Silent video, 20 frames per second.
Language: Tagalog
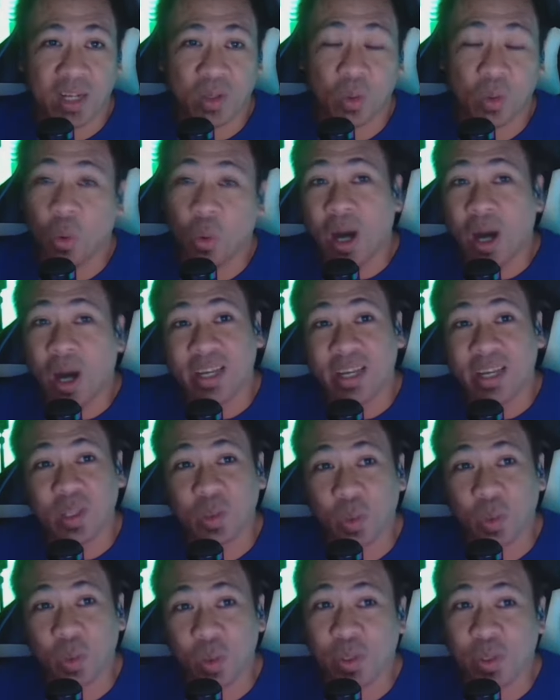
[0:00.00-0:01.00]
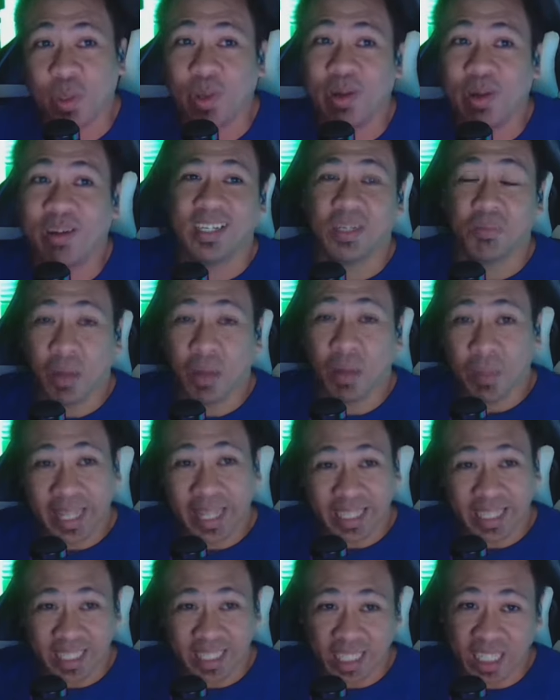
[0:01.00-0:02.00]
Kukuha ka ng endorser.
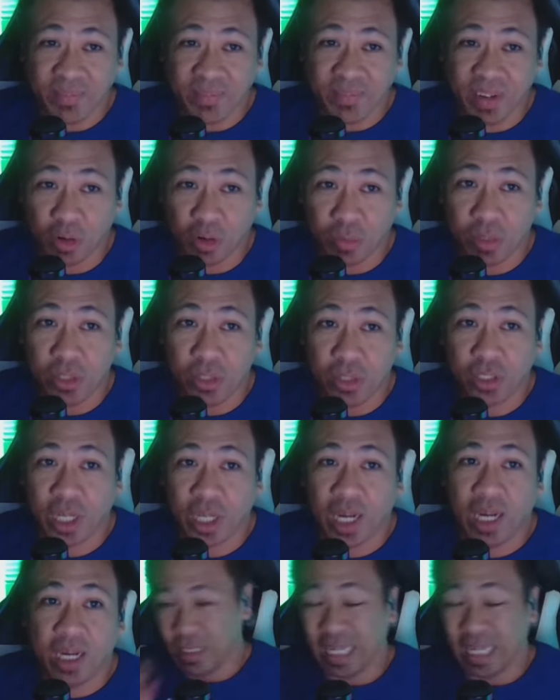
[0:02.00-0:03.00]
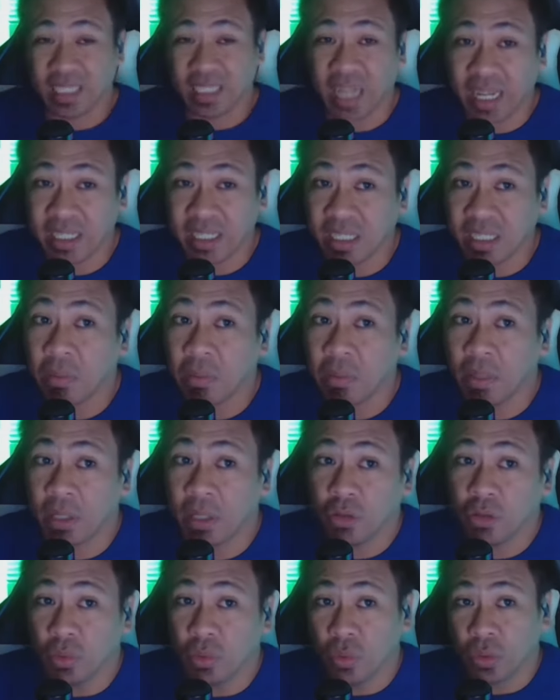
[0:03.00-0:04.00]
Babayad ka sa TV ng commercial. It's like similar
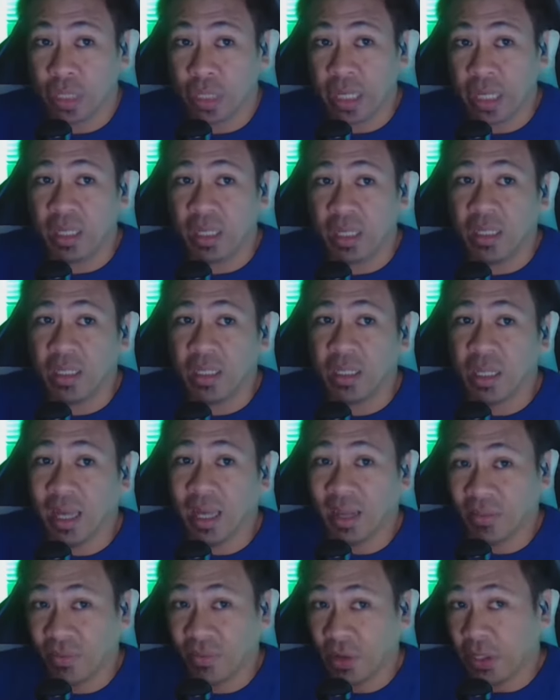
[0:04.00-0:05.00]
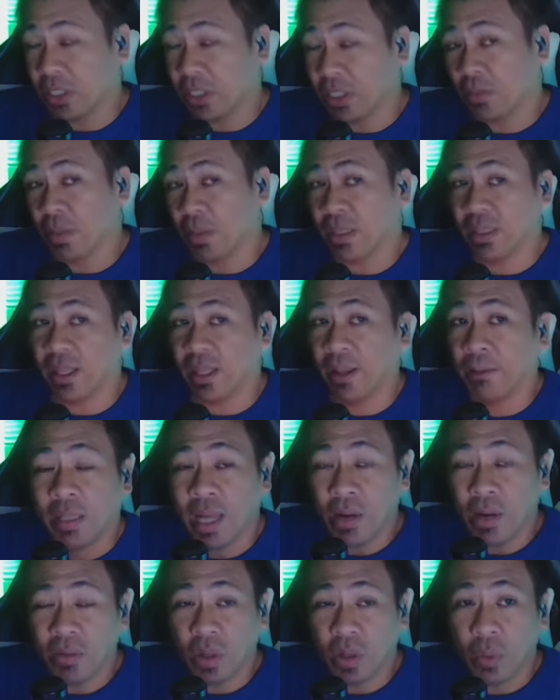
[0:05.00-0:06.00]
to boosting advertisement eh.
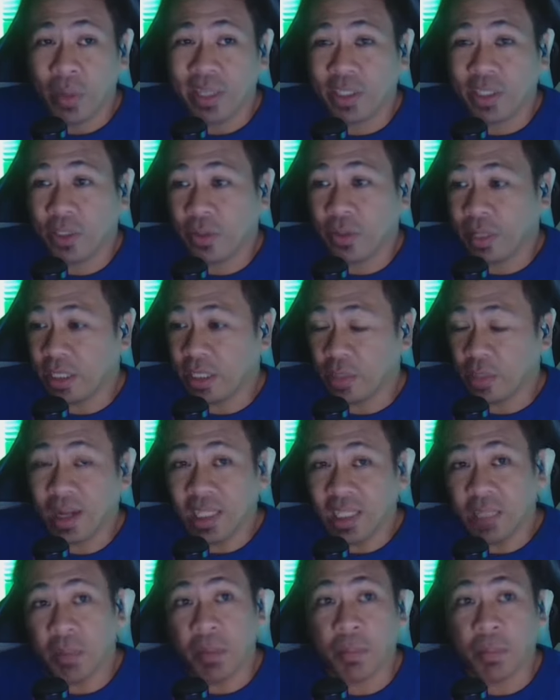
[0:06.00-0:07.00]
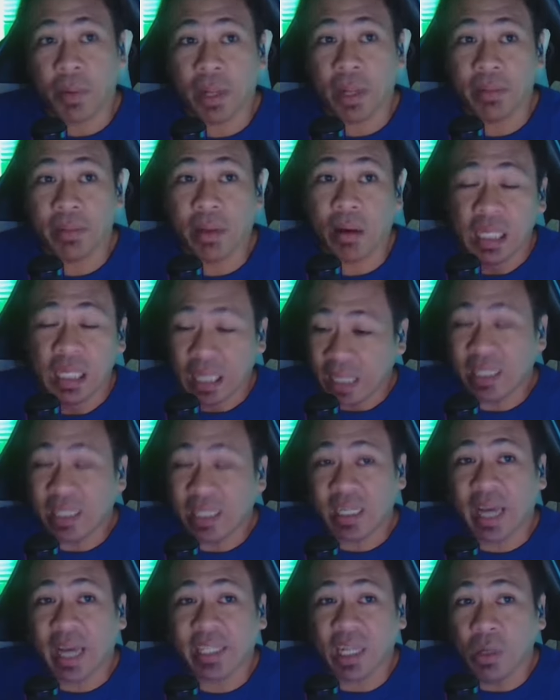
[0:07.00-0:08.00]
Now, the question is, maganda ba yung product? Kasi
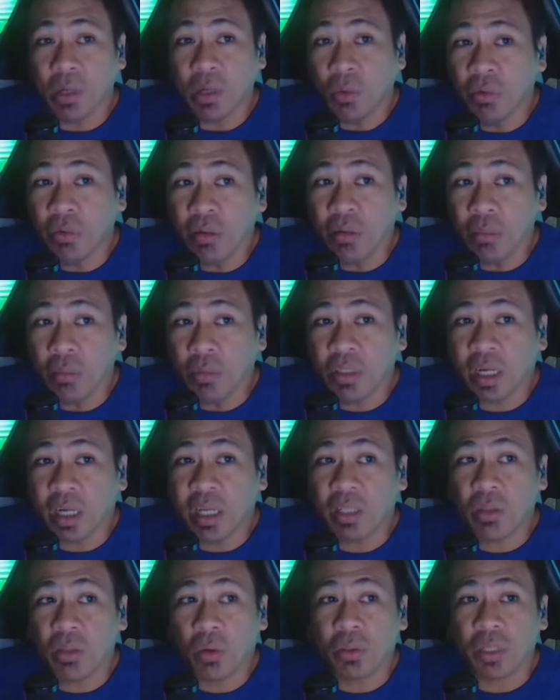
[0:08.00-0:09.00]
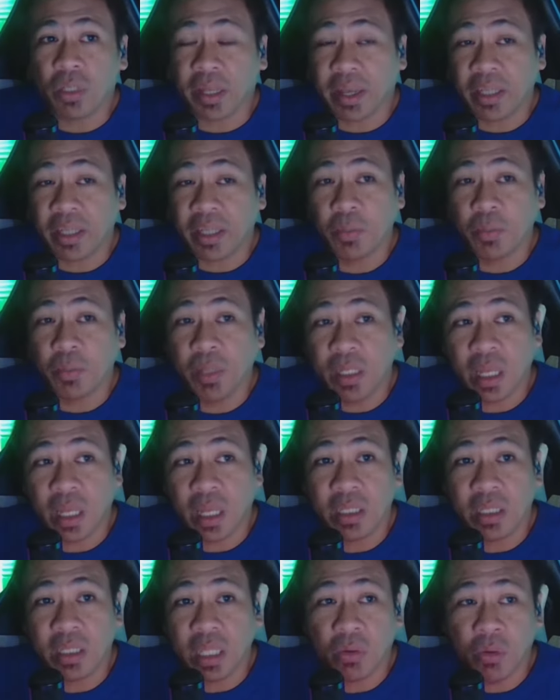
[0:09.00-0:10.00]
kahit ang kunin mo diyang endorser ay
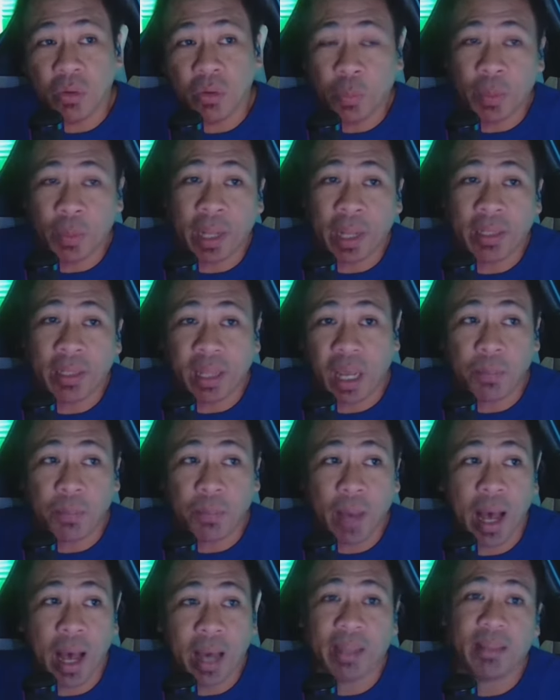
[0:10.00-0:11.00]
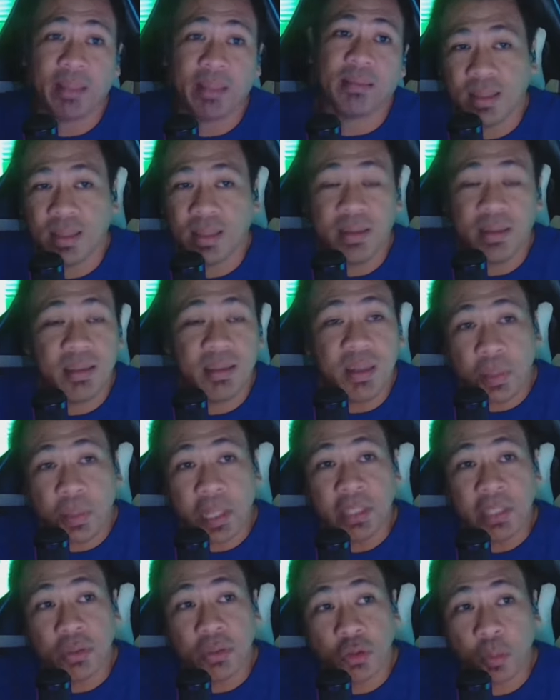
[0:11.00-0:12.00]
SB19, kung yung product ay pangit, hindi
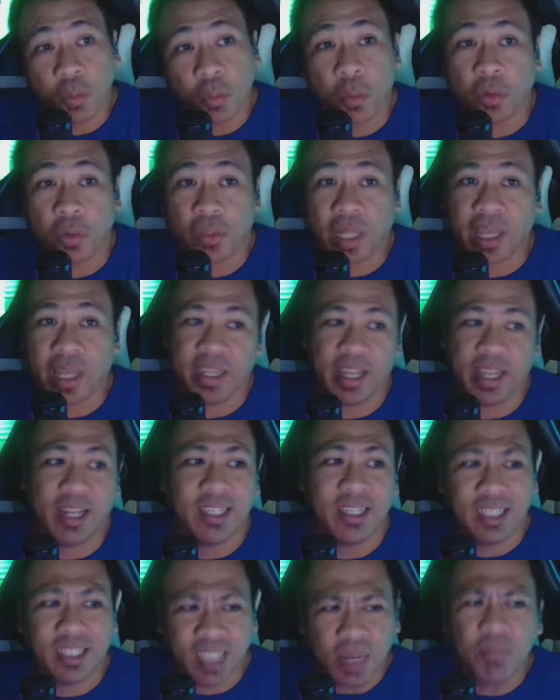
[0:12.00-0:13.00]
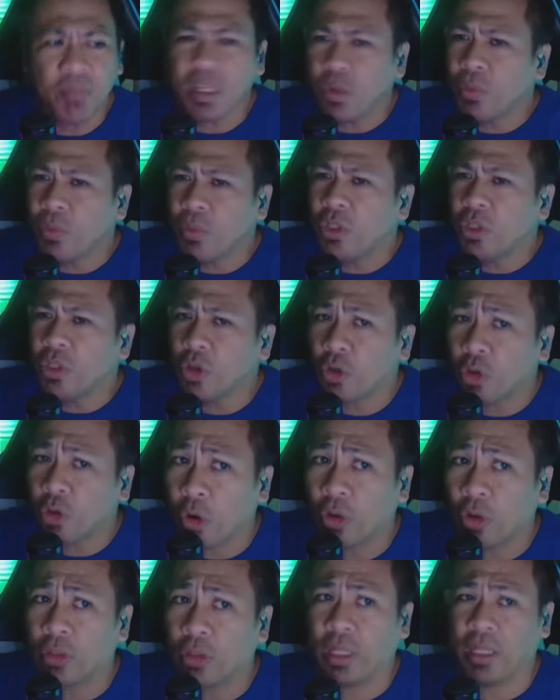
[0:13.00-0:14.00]
pa rin susuportahan yan. Same thing with your
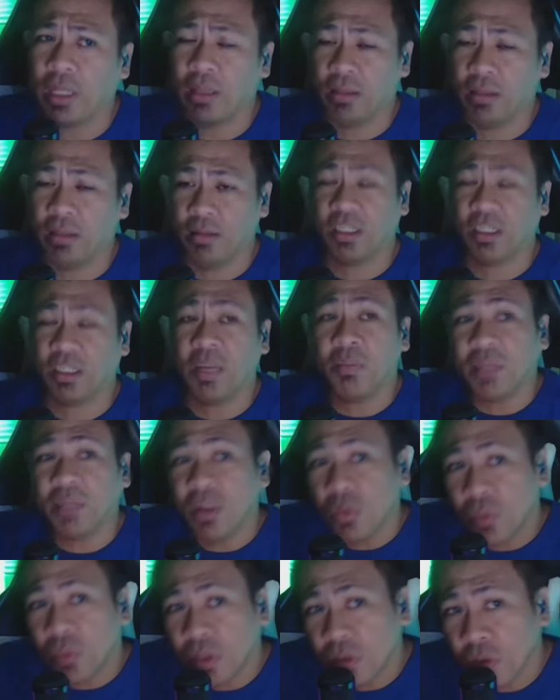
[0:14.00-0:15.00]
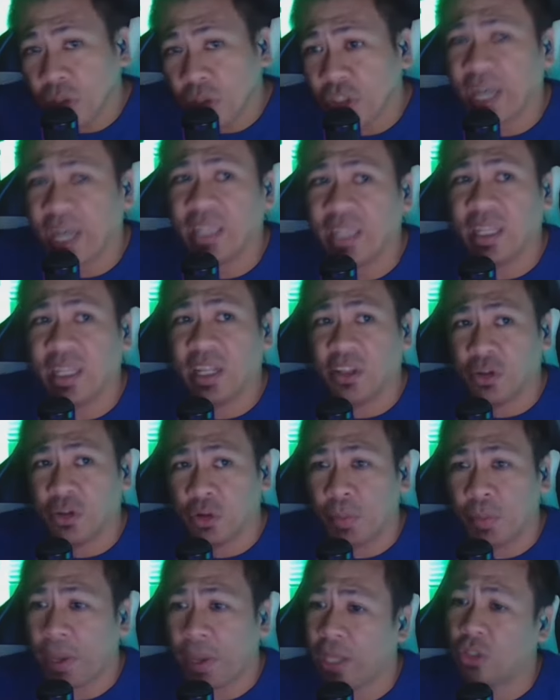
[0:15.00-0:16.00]
content. Same thing with your channel and your
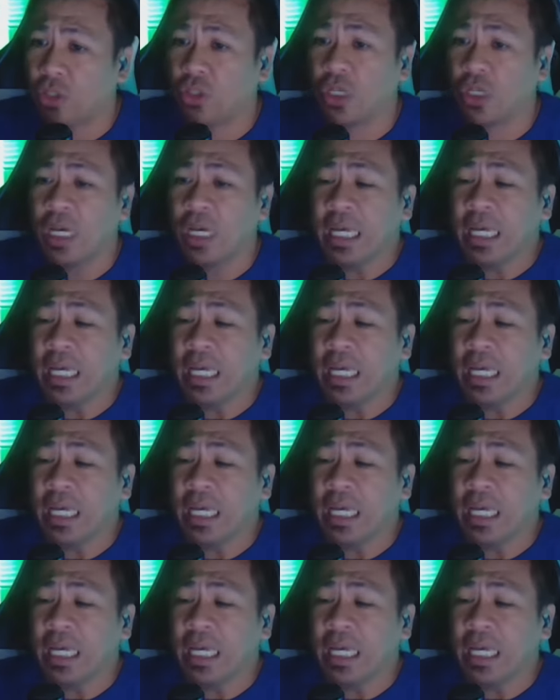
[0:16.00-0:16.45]
page.